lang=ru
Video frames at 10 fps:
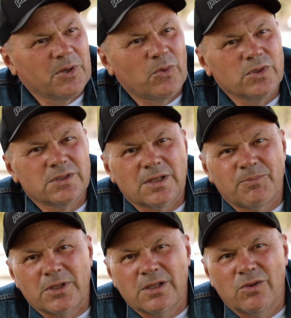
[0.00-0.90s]
приходят
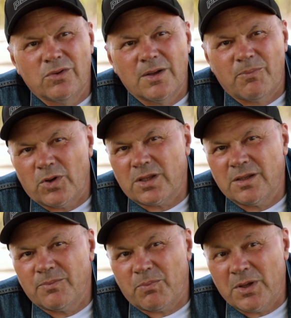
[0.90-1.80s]
определенные эпохи,
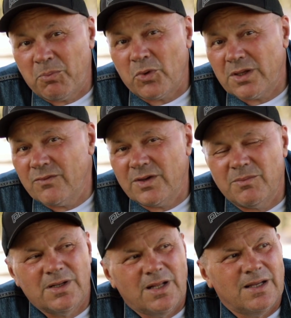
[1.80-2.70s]
э, эпохи
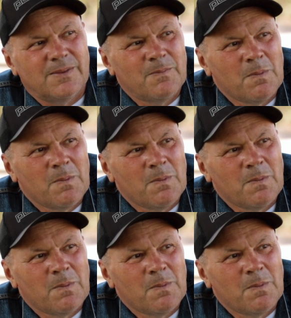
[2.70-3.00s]
времена.